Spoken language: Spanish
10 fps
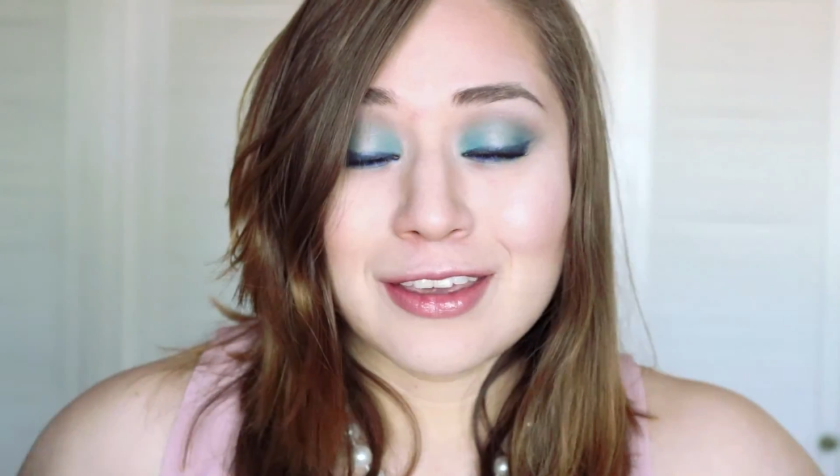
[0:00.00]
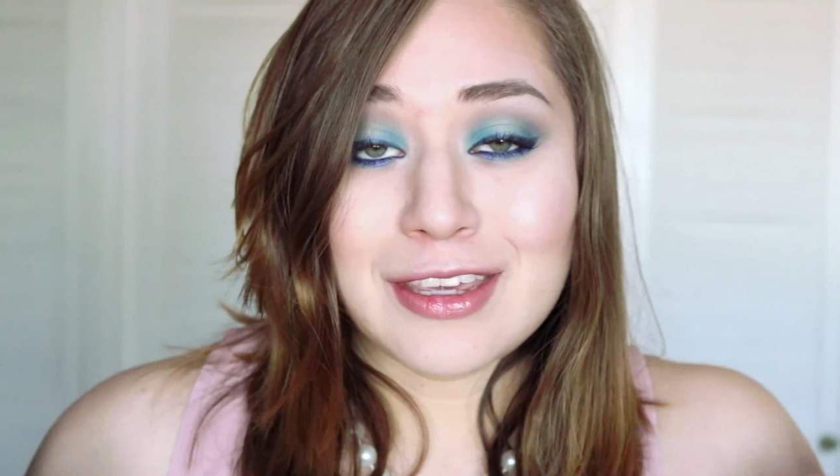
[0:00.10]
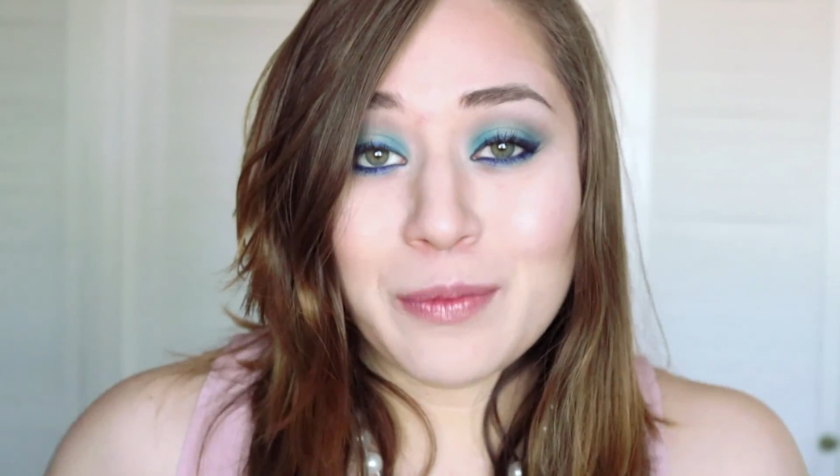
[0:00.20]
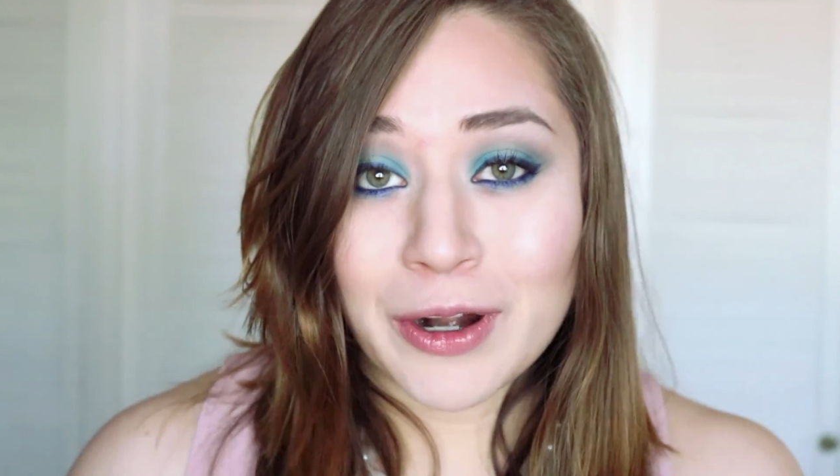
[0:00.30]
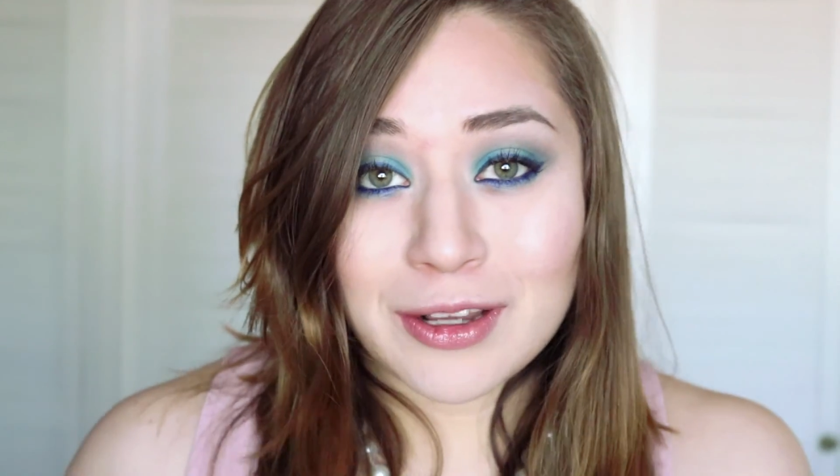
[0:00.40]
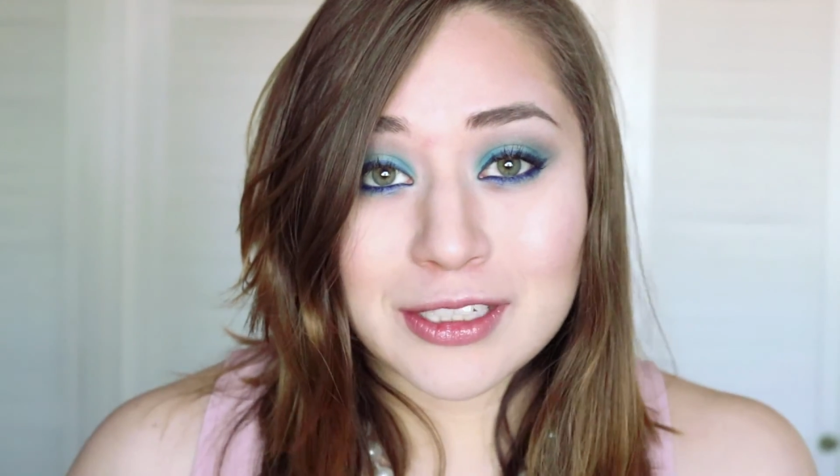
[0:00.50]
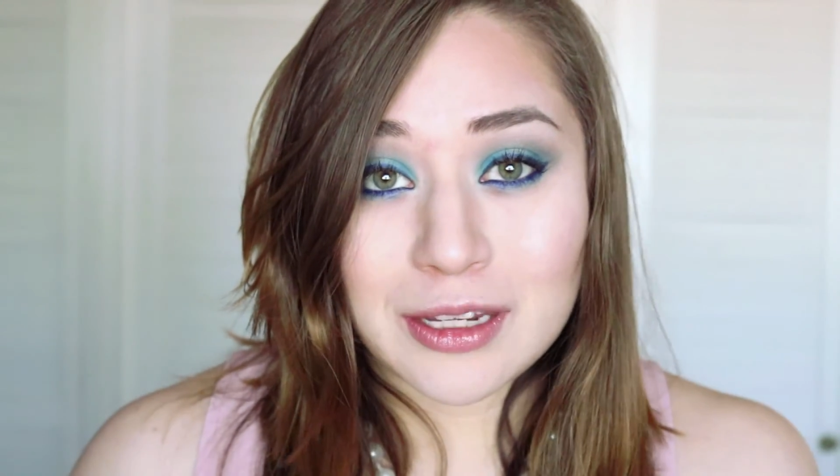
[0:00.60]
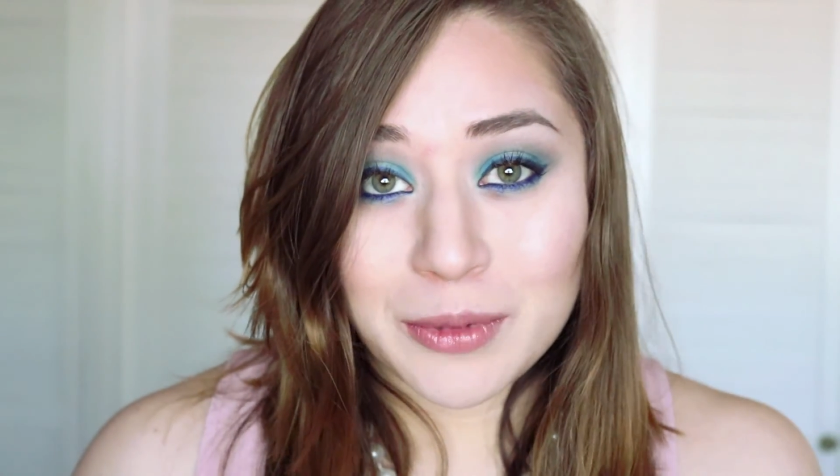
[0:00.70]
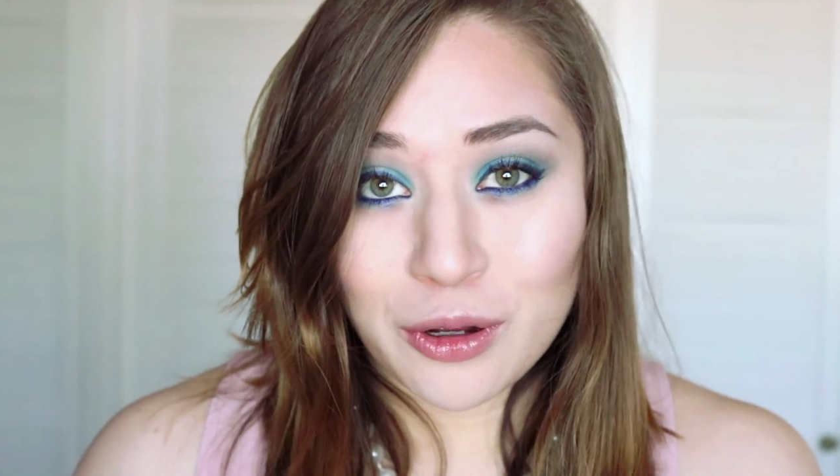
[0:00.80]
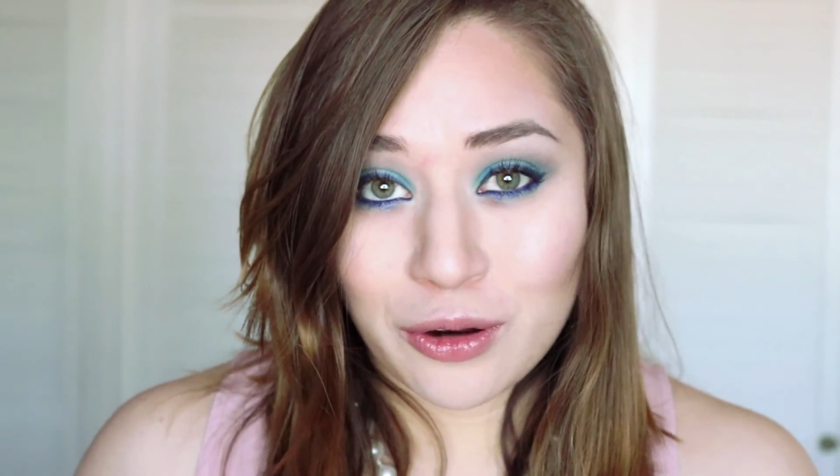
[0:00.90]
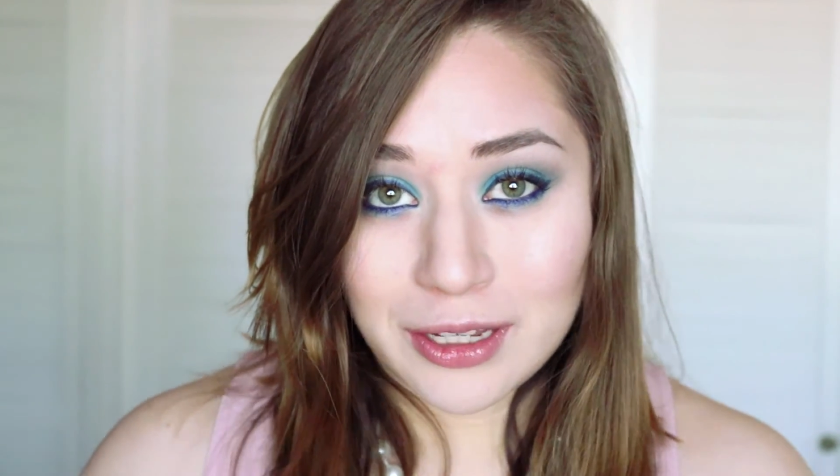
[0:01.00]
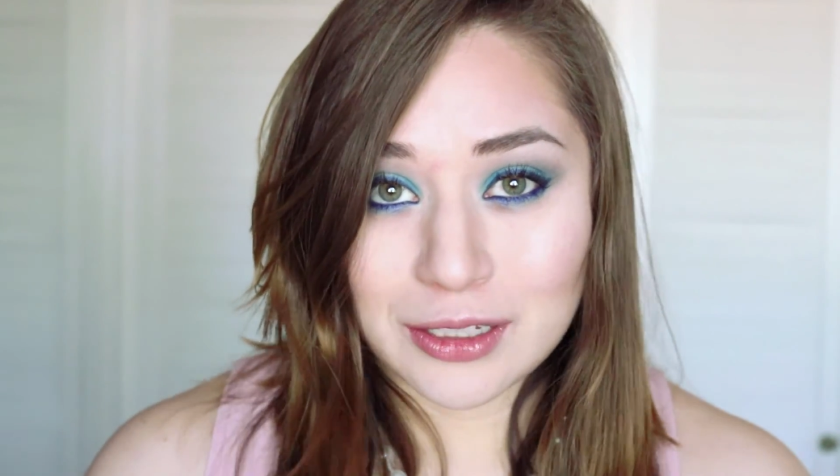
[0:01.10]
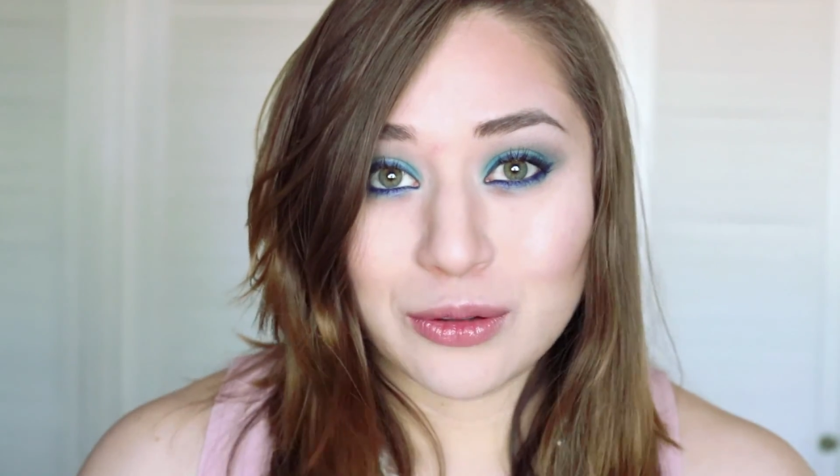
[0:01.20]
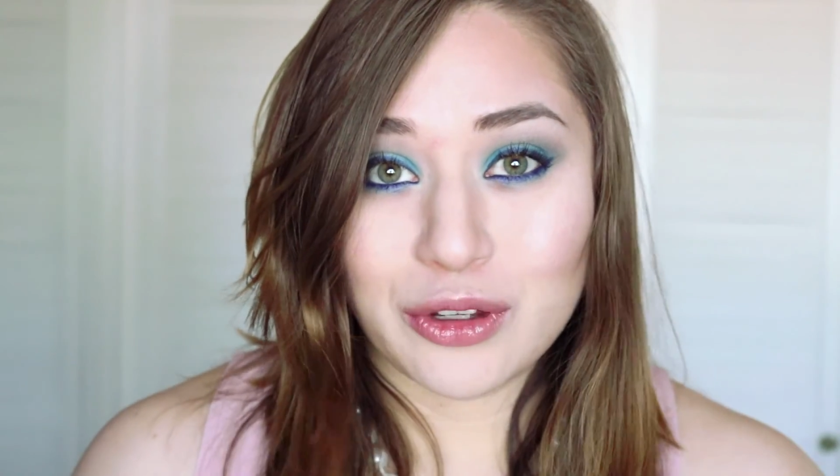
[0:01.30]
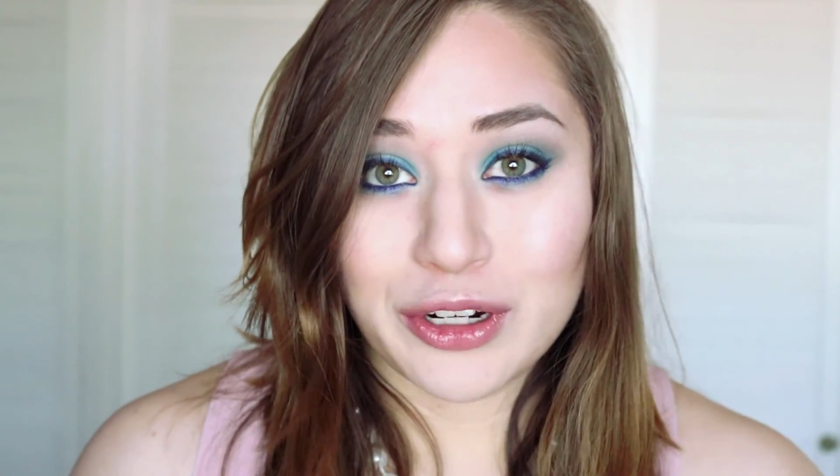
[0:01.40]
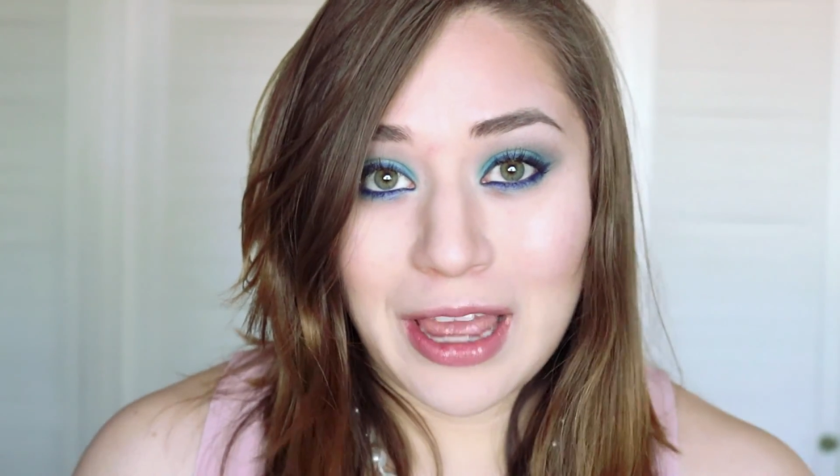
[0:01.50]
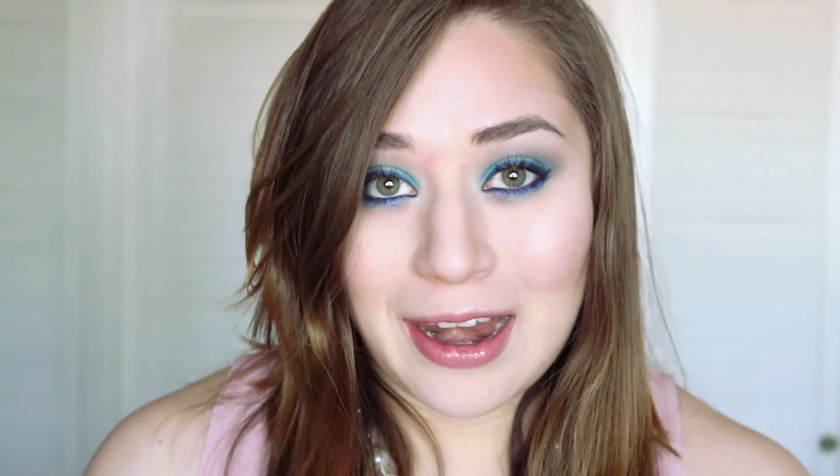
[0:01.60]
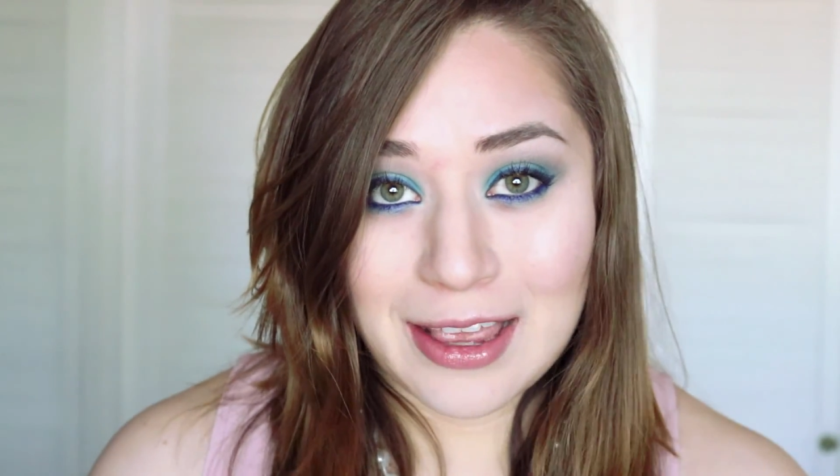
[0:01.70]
Y bueno, así termino con este tutorial.